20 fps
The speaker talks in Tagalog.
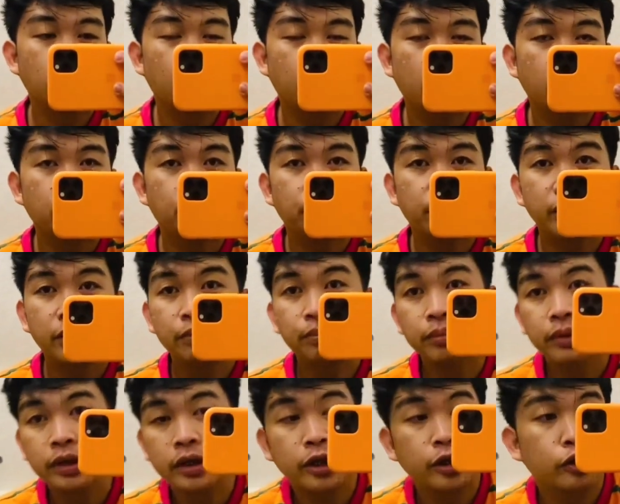walang
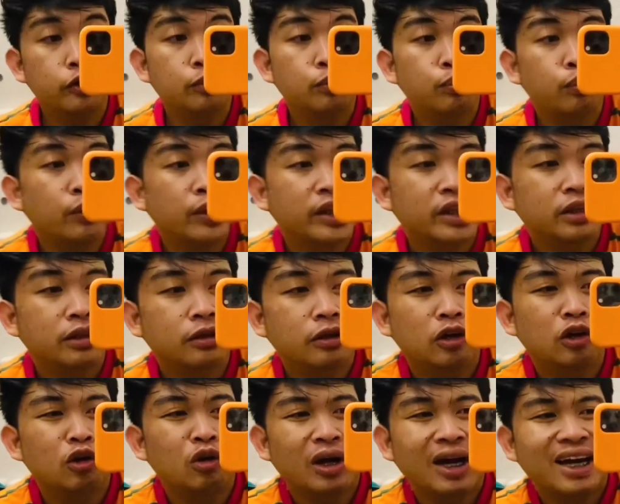pinipili yung pwet
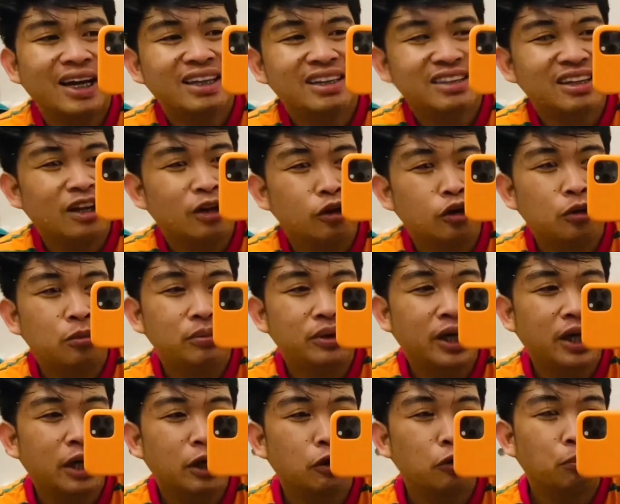ko kahit sa loob
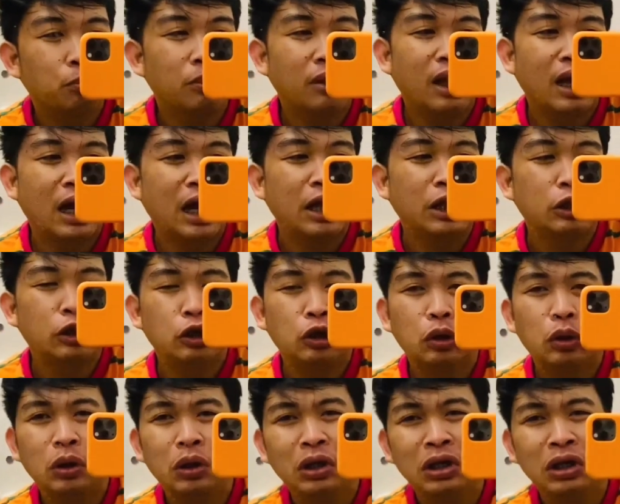ng aeroplano.